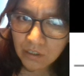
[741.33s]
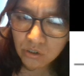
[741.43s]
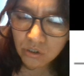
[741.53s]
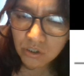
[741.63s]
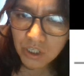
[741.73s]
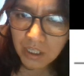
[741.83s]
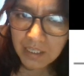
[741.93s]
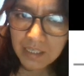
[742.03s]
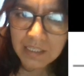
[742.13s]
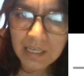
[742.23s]

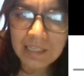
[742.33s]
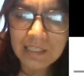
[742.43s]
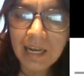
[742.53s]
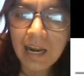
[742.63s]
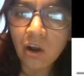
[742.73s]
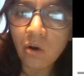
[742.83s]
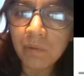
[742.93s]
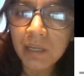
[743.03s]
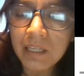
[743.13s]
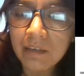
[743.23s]
corchetes, es la
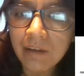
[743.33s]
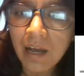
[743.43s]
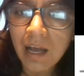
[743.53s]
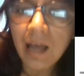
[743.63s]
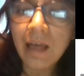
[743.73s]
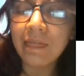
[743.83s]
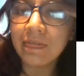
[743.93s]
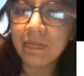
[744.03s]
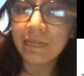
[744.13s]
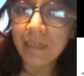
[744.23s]
completiva
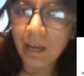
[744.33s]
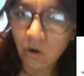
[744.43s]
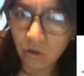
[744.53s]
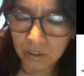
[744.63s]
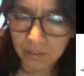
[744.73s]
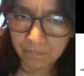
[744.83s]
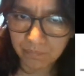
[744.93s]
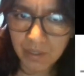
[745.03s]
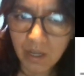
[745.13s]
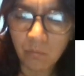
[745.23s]
de Joti.
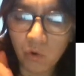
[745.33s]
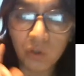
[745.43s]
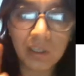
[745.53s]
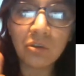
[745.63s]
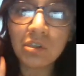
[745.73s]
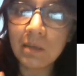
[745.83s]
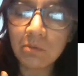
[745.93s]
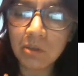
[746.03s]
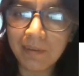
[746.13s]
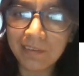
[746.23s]
Por lo tanto, estamos
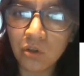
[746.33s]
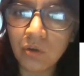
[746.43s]
hablando de un